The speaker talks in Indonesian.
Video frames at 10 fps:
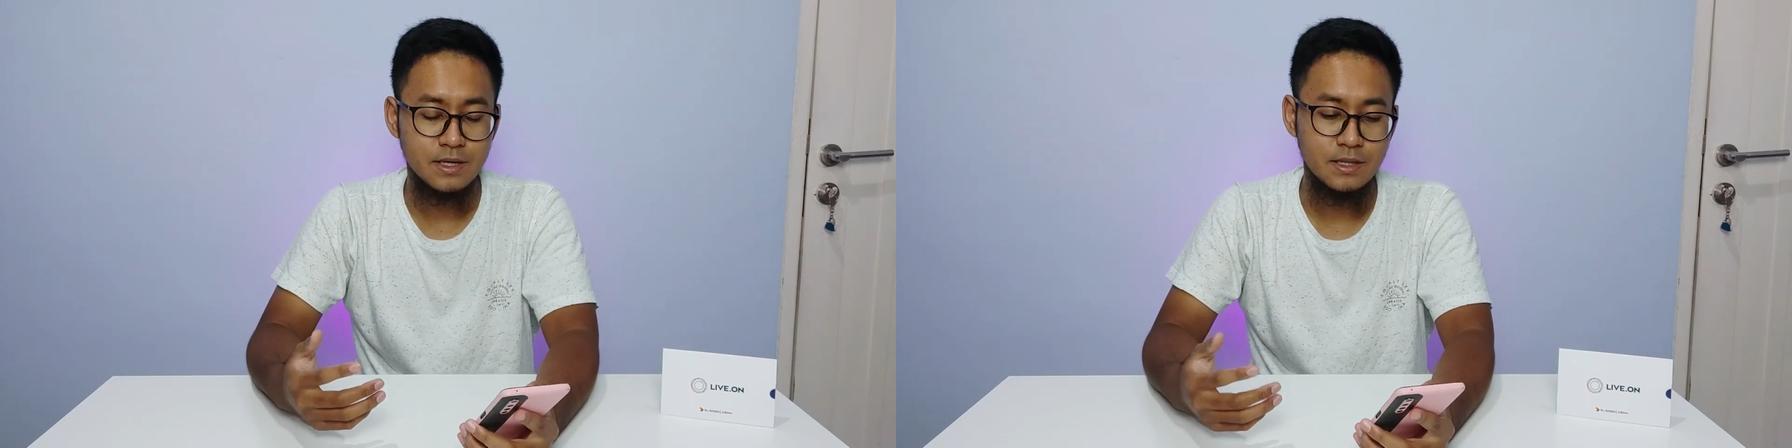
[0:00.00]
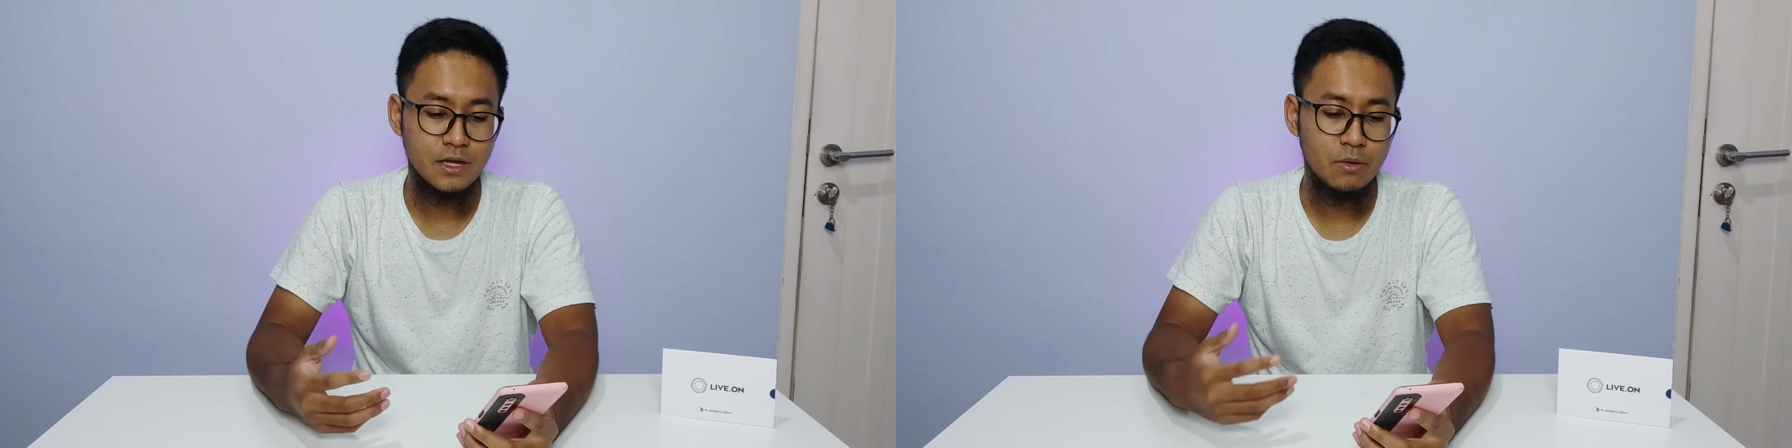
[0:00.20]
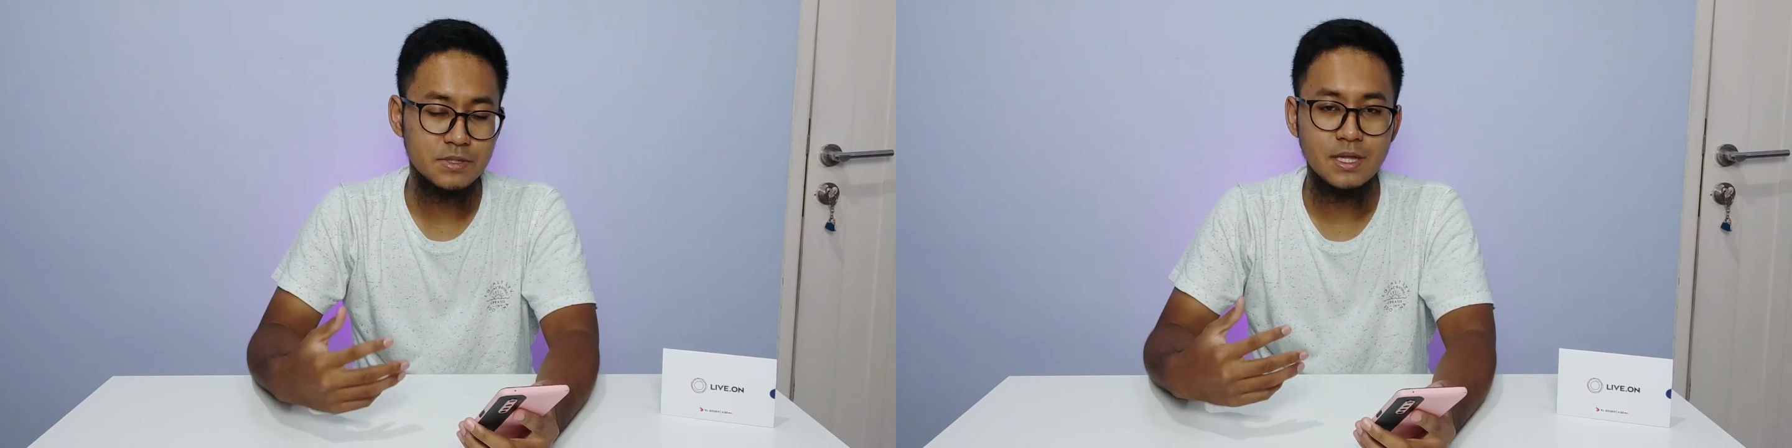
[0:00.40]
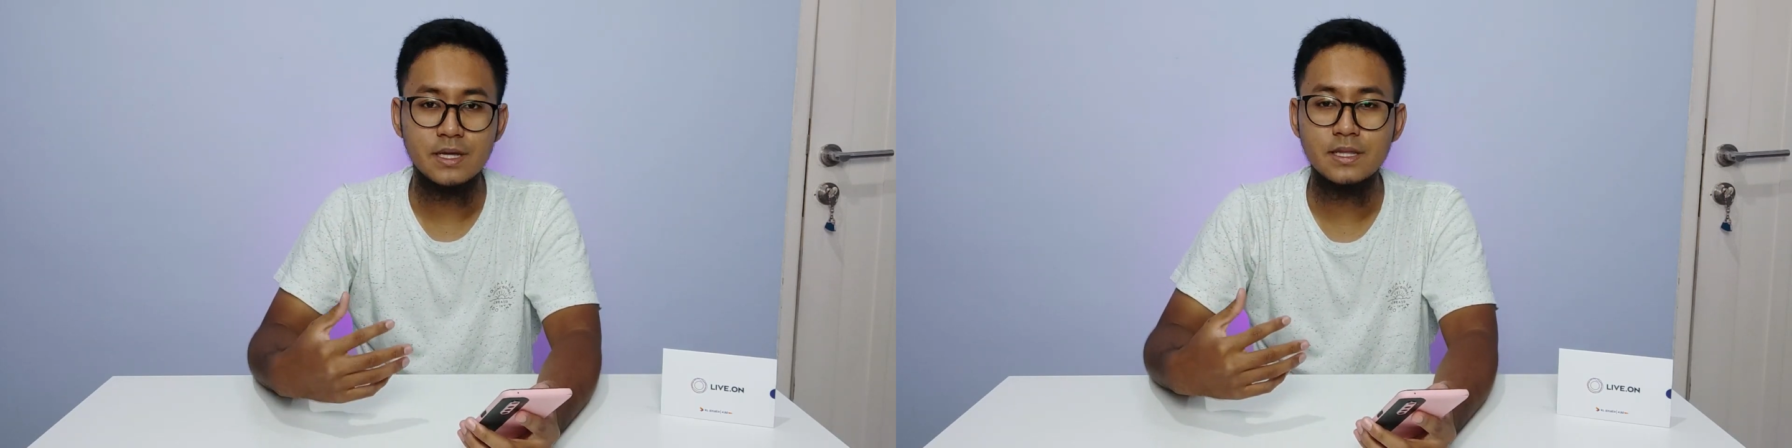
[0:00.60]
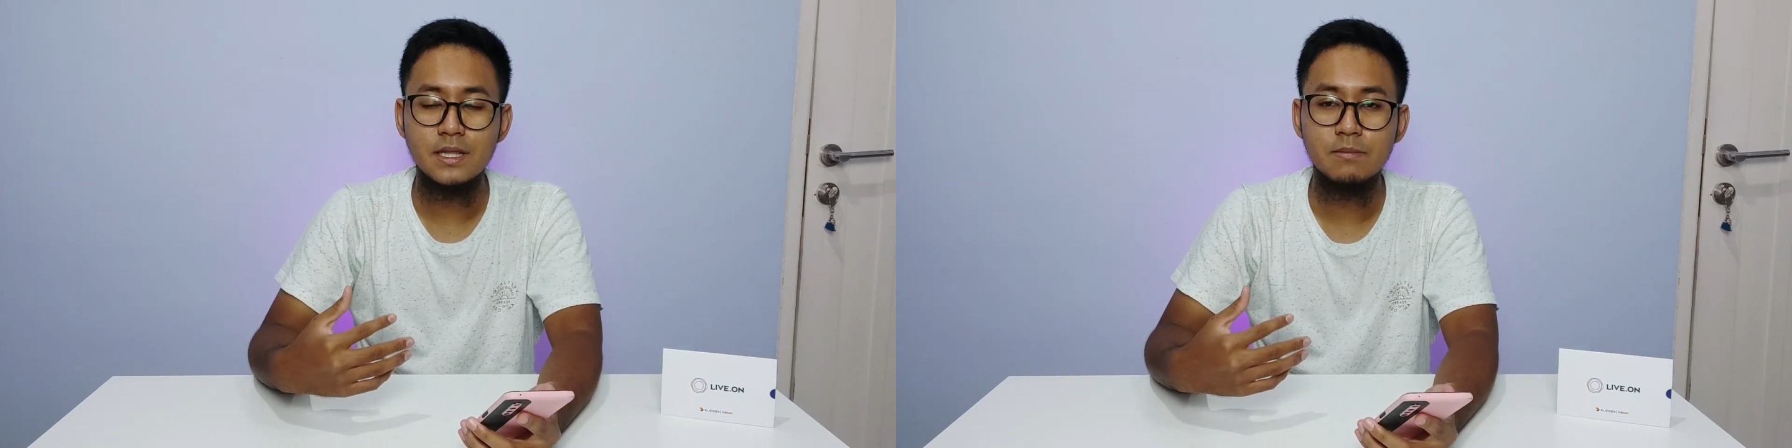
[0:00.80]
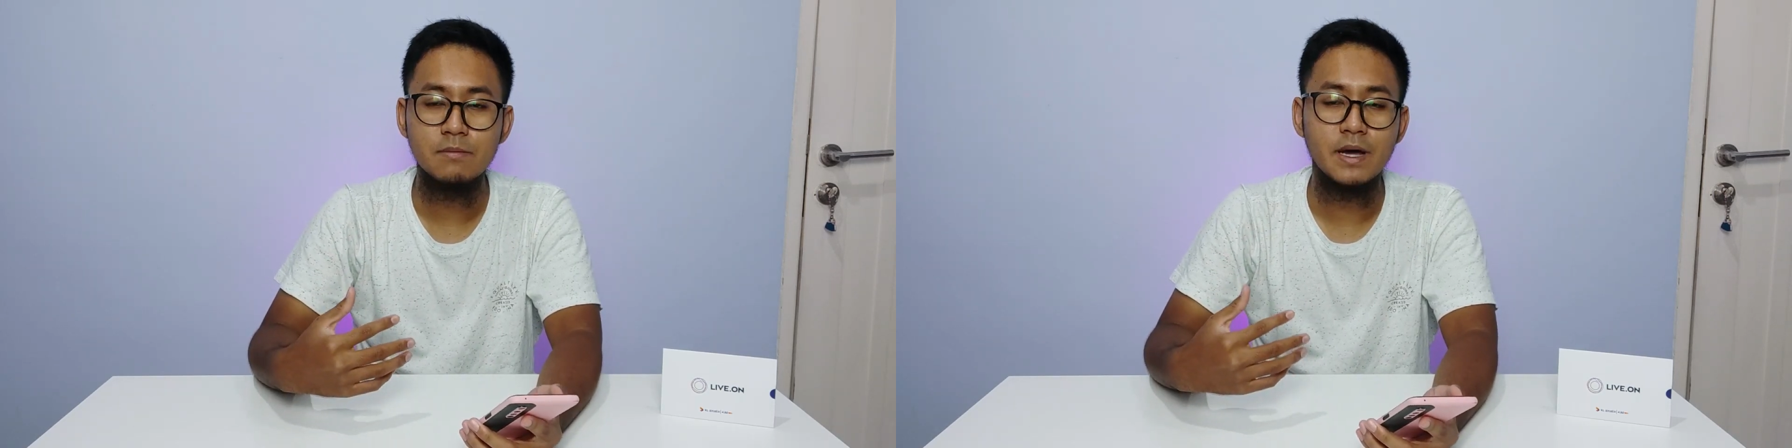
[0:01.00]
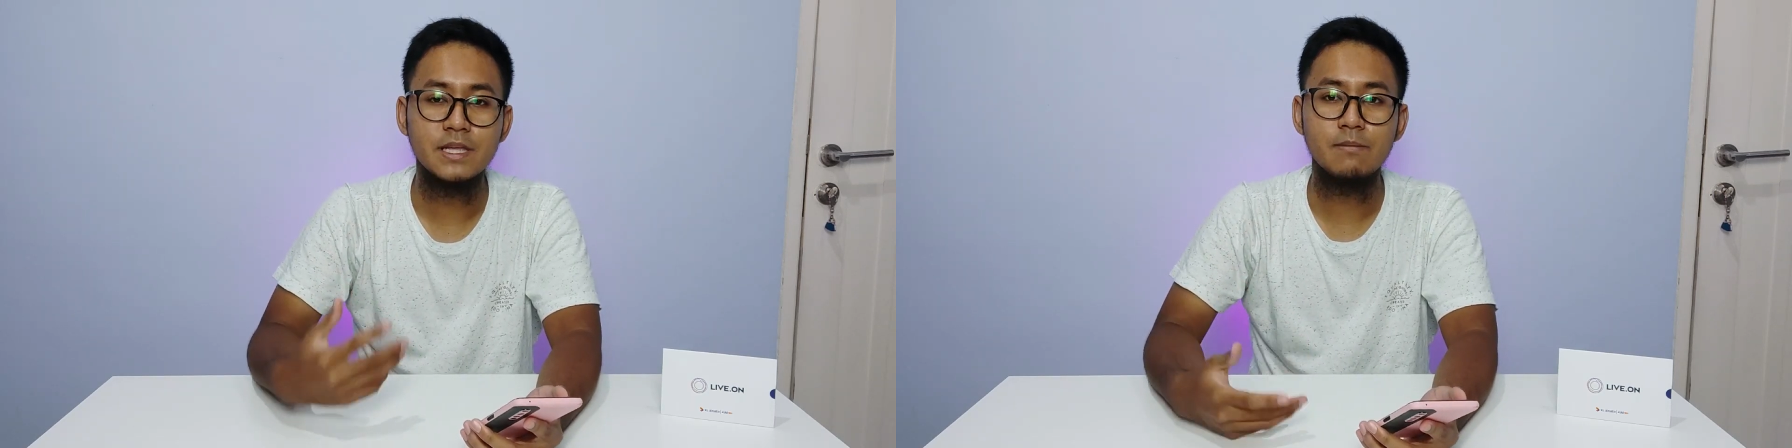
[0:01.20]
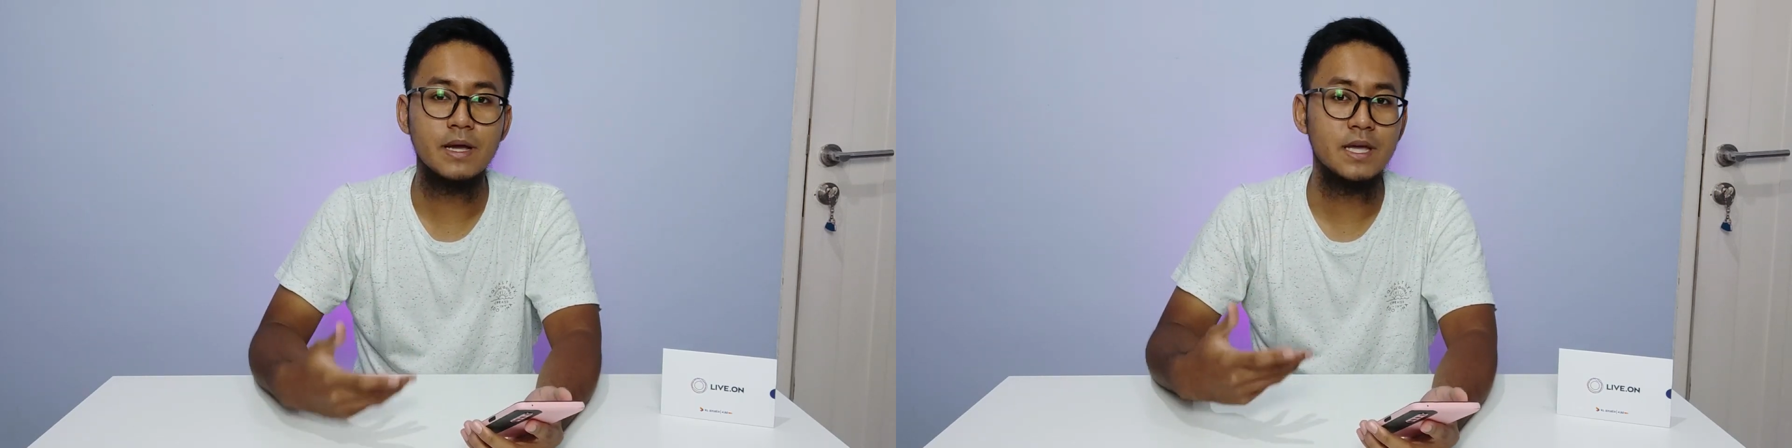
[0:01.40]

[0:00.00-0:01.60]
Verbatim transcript: jadi kalau misalnya kita lebih banyak